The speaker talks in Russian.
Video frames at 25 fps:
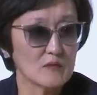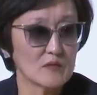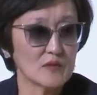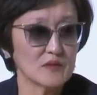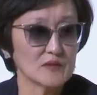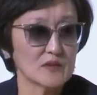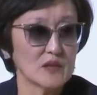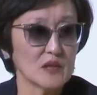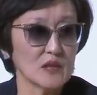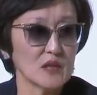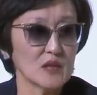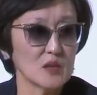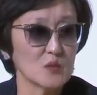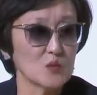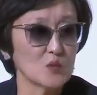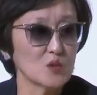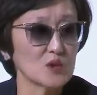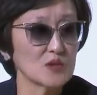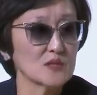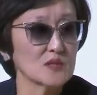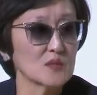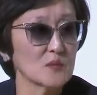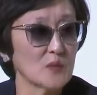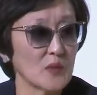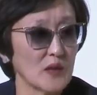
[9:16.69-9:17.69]
Во-вторых,
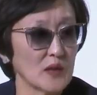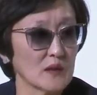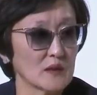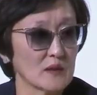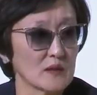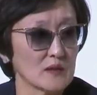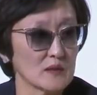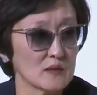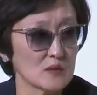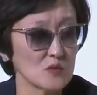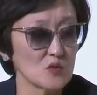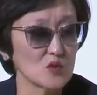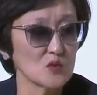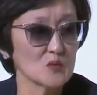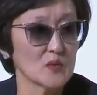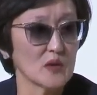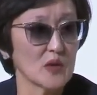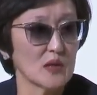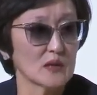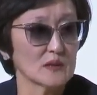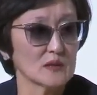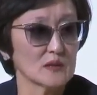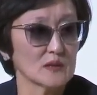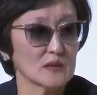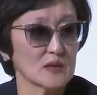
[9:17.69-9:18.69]
муниципальная
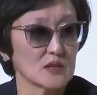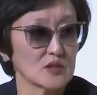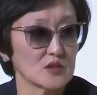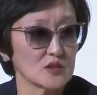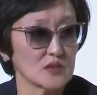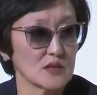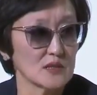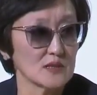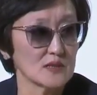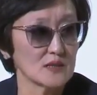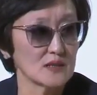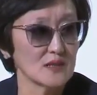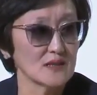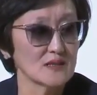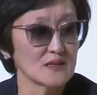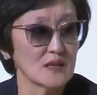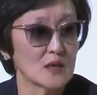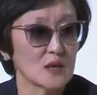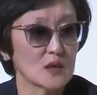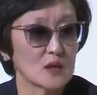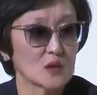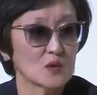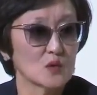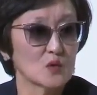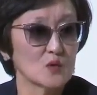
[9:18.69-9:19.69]
служба, она должна стать,
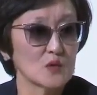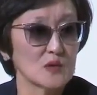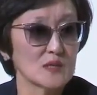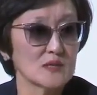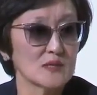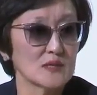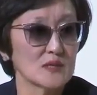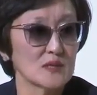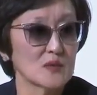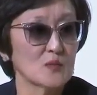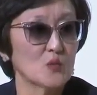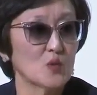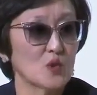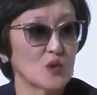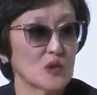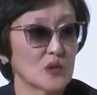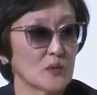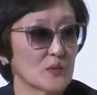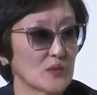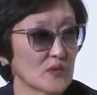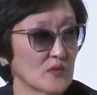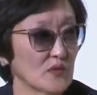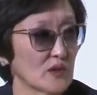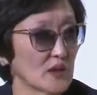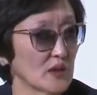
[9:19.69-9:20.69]
но ну, если не
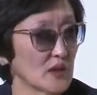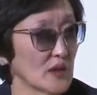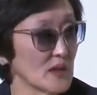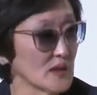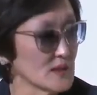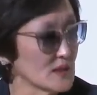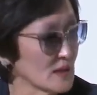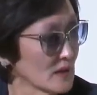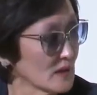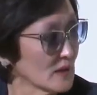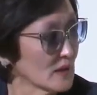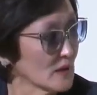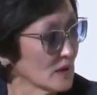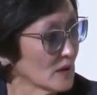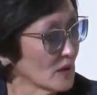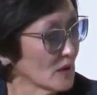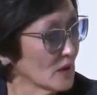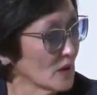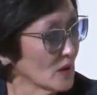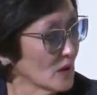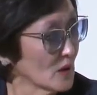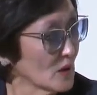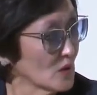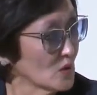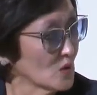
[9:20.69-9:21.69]
более привлекательной,
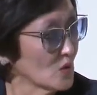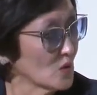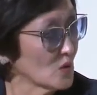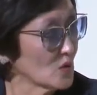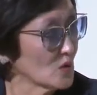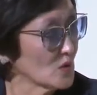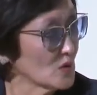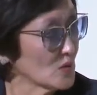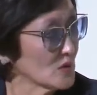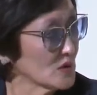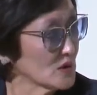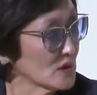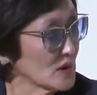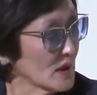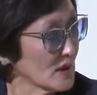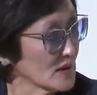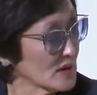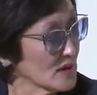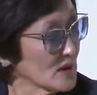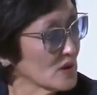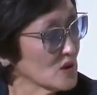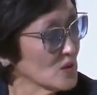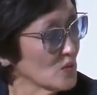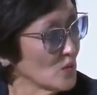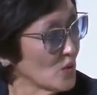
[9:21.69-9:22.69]
то,
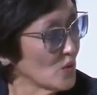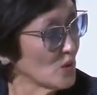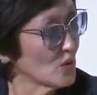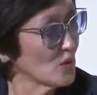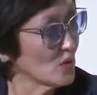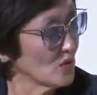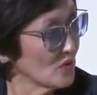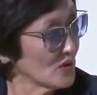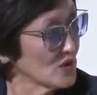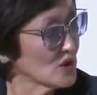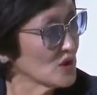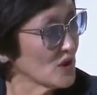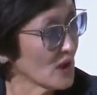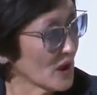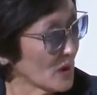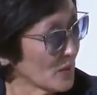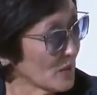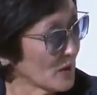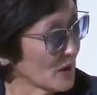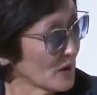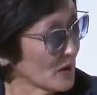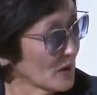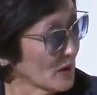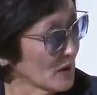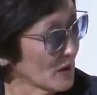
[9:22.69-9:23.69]
так скажем, более
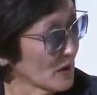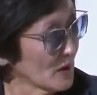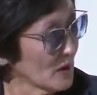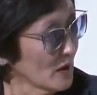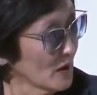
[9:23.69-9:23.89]
уважаемой.